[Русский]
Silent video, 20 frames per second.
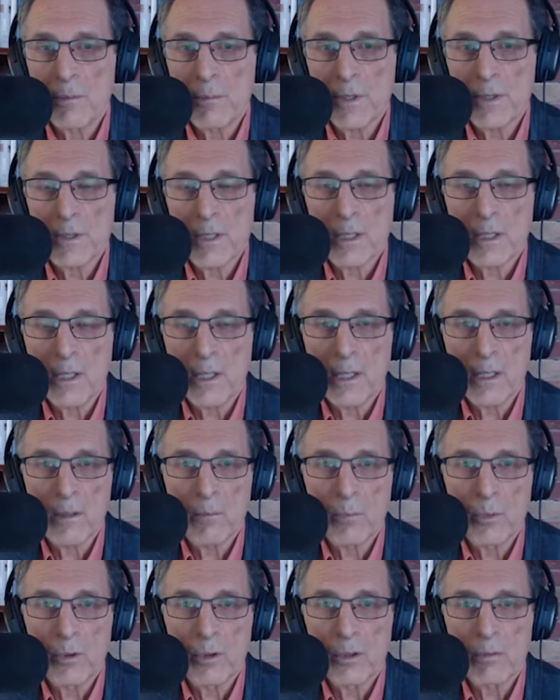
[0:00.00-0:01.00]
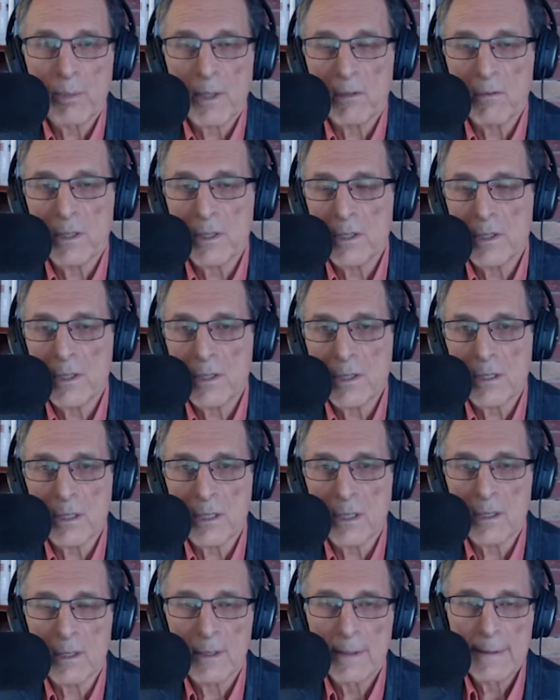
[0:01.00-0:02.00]
языке будет
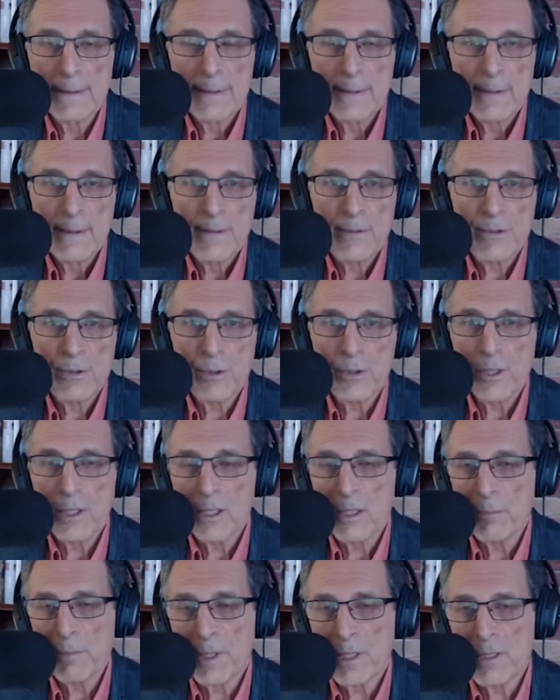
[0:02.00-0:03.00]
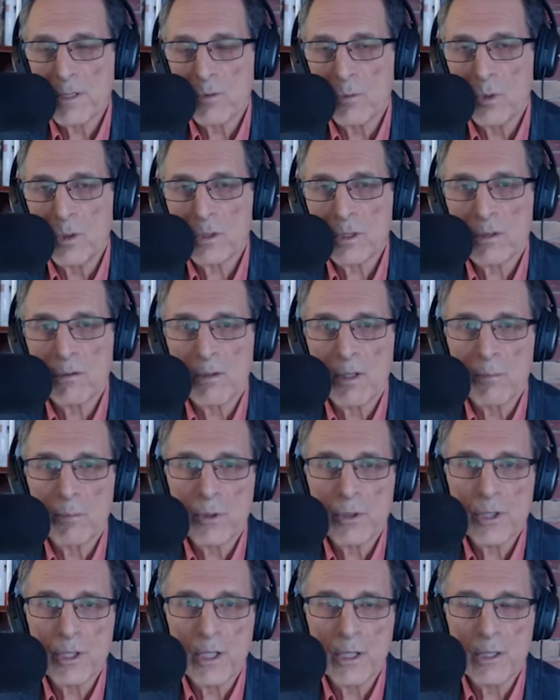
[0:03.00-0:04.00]
проводиться все дело производства,
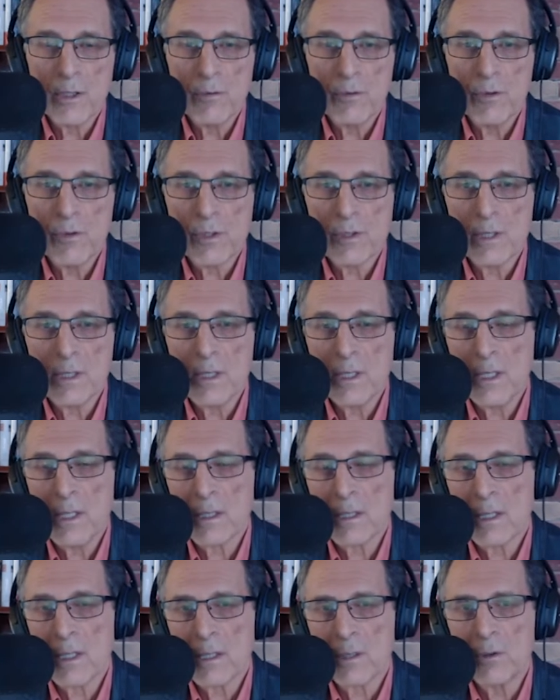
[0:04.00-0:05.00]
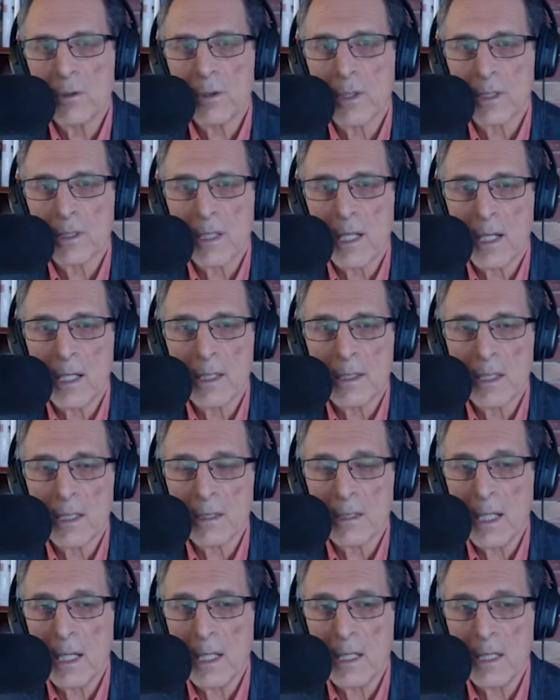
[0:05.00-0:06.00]
обучение в университетах, ну и так далее, и так
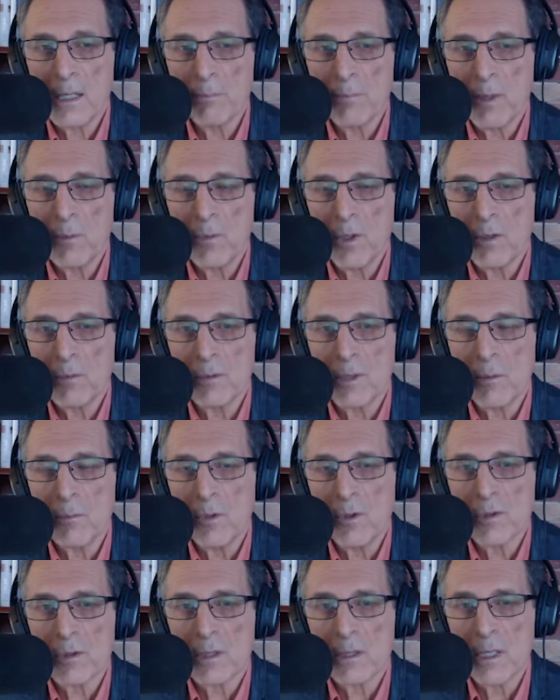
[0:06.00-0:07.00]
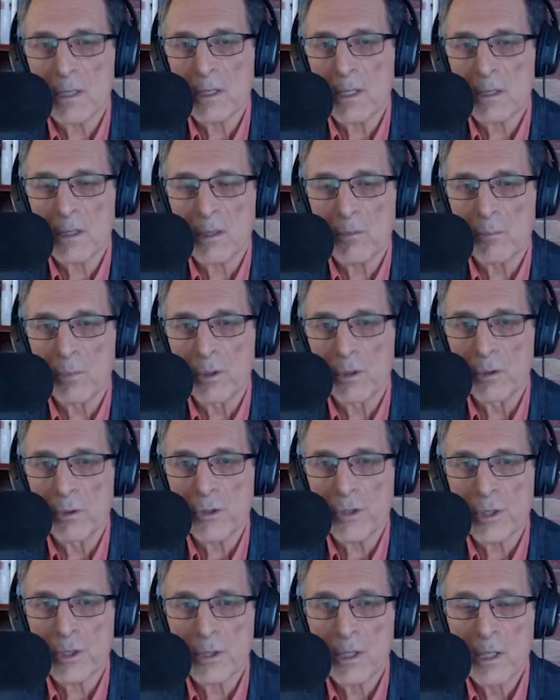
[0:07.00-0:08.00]
далее. По-моему, на мой взгляд, это был
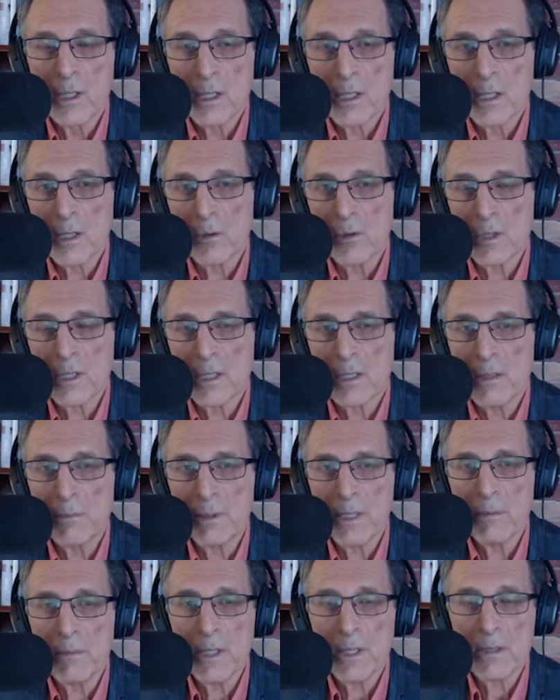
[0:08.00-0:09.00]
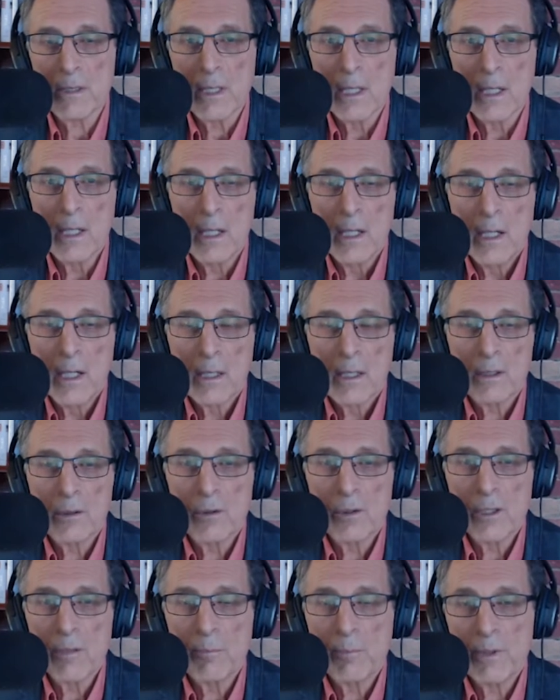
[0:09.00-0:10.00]
очень хороший компромисс,
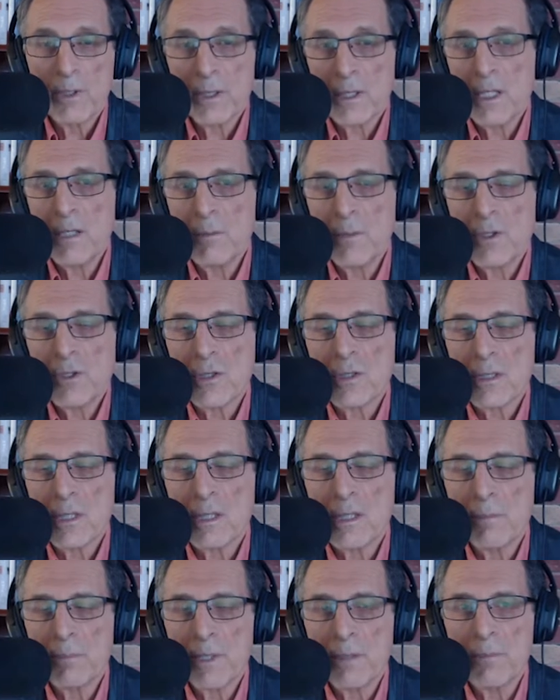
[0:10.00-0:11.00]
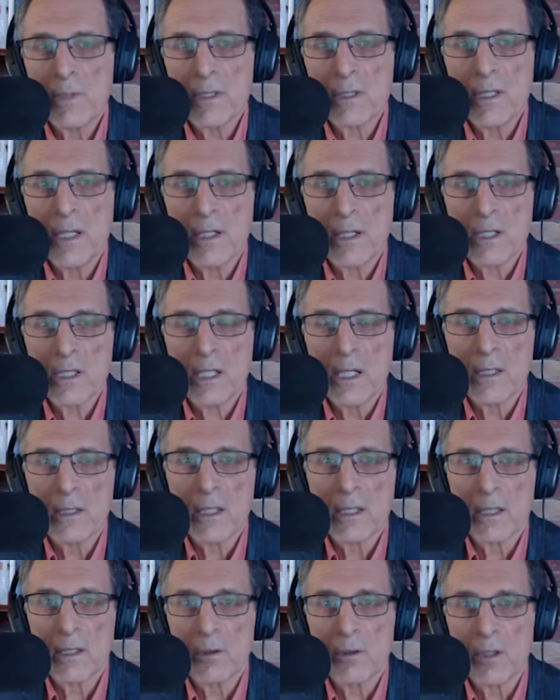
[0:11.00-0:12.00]
который, это именно чисто компромиссное решение,
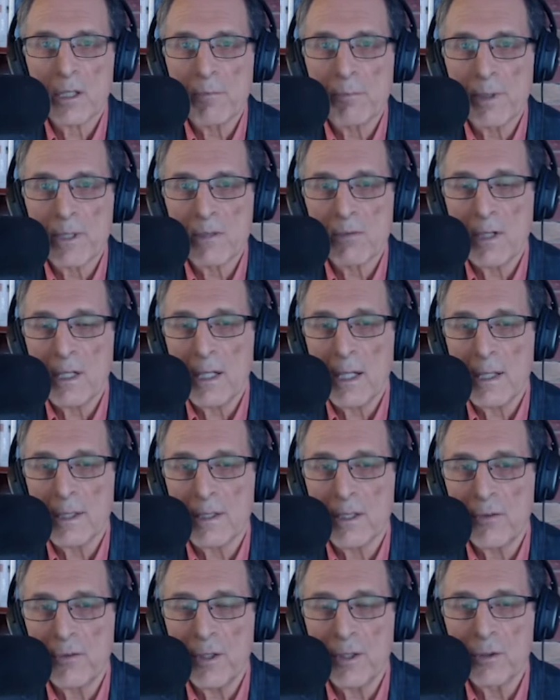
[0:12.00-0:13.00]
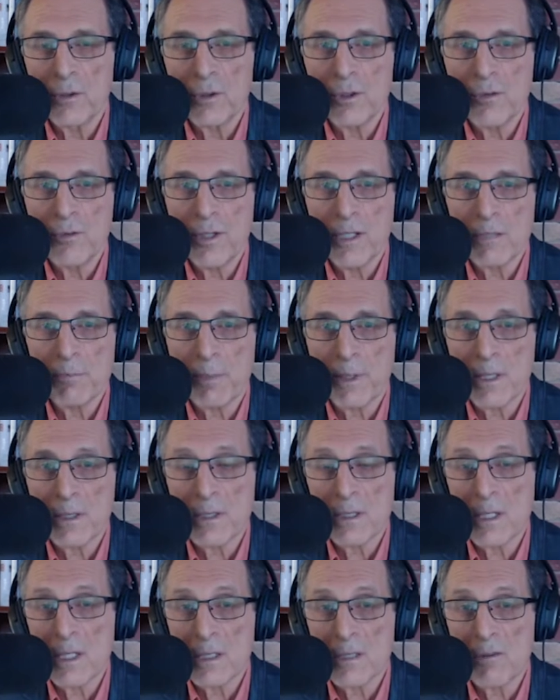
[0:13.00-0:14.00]
которое позволял двинуть весь
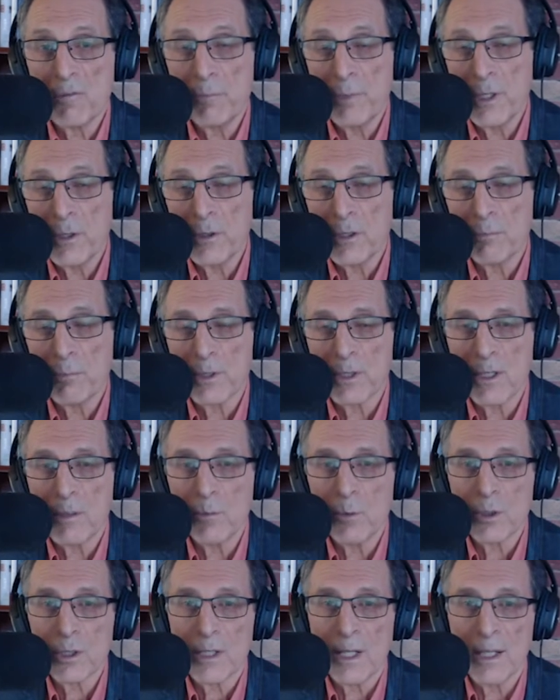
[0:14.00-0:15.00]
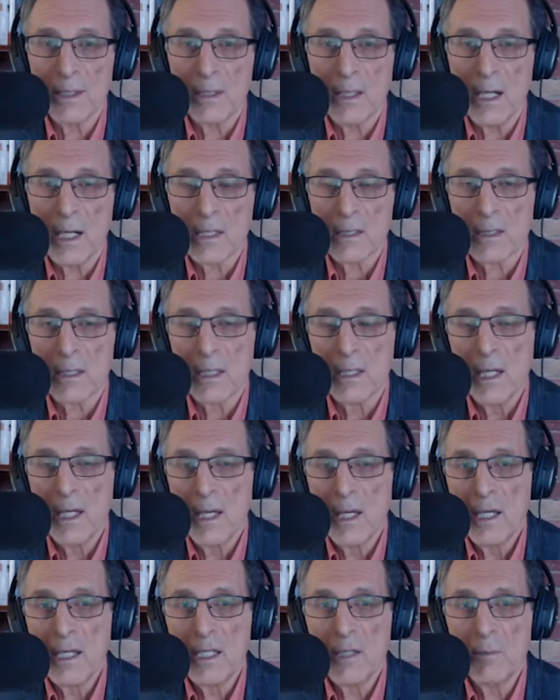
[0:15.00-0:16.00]
процесс вперед, потому что однажды
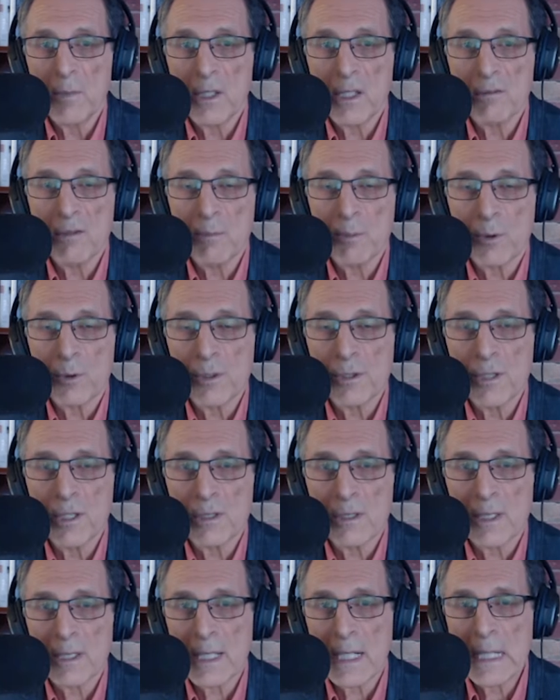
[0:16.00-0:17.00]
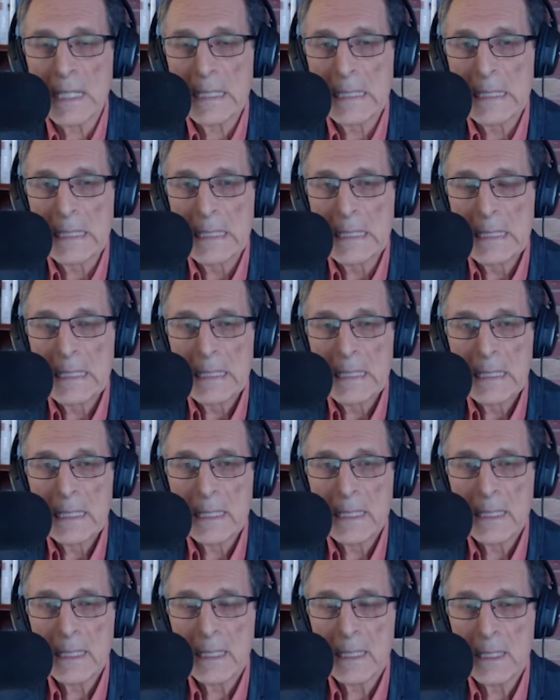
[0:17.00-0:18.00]
именно вопрос языка
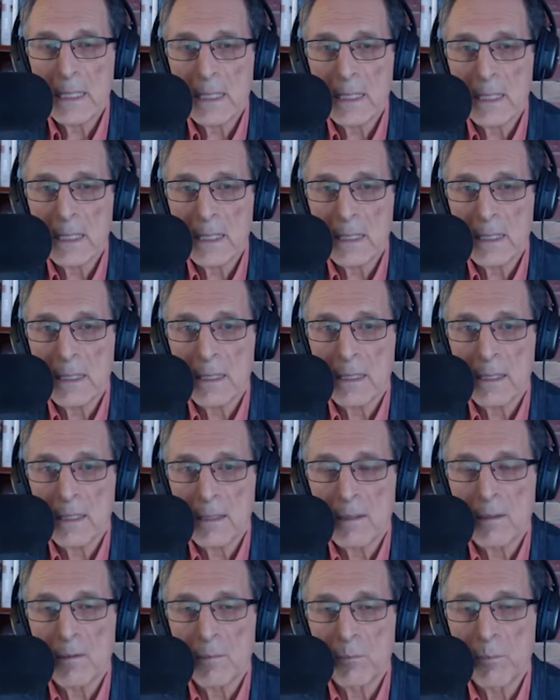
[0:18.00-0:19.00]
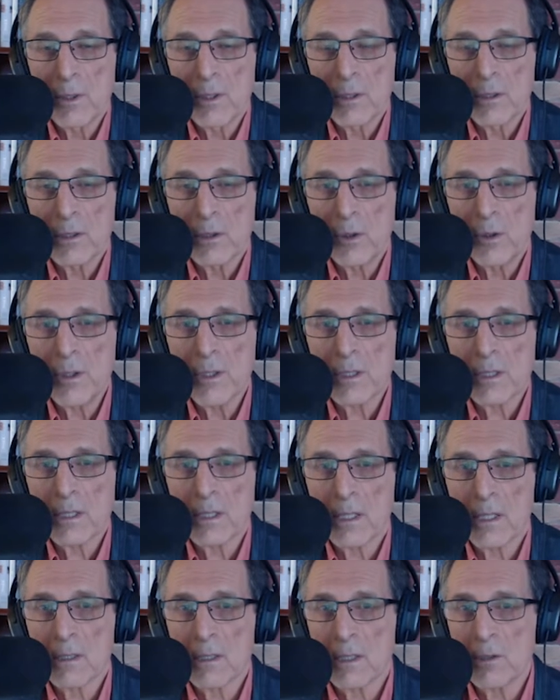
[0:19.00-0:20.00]
и э, был той
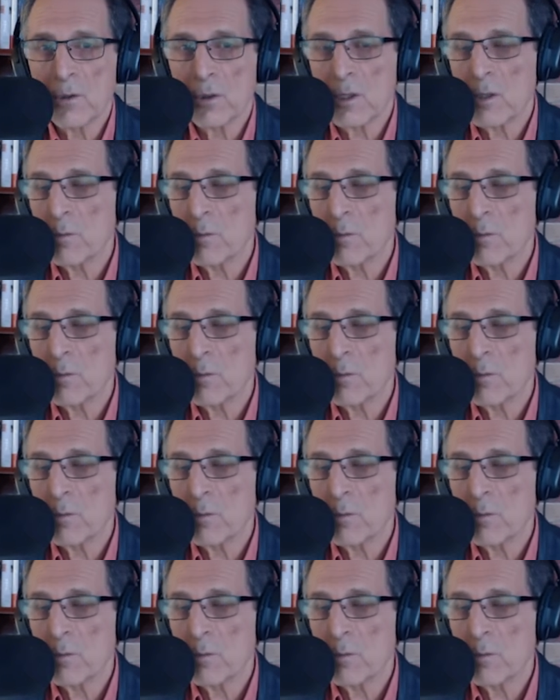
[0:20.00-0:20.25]
искрой, от которой